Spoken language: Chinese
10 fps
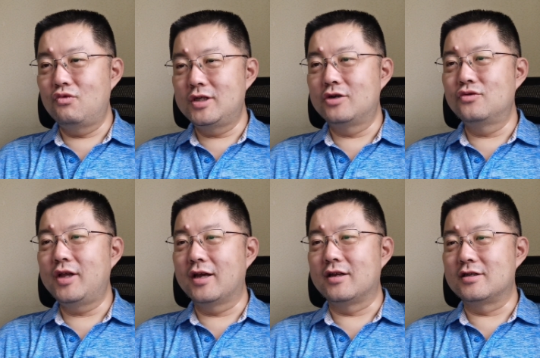无线充
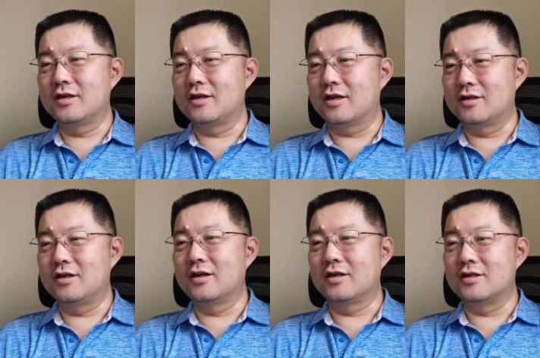电呢，这个也是
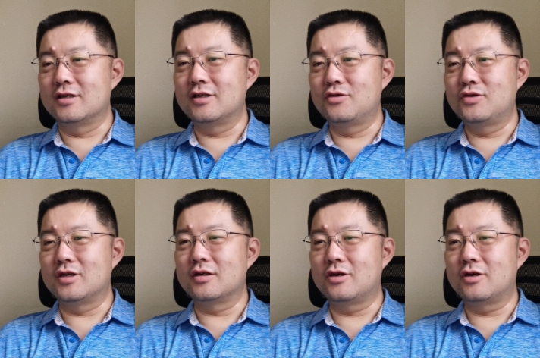一个很神奇的东西。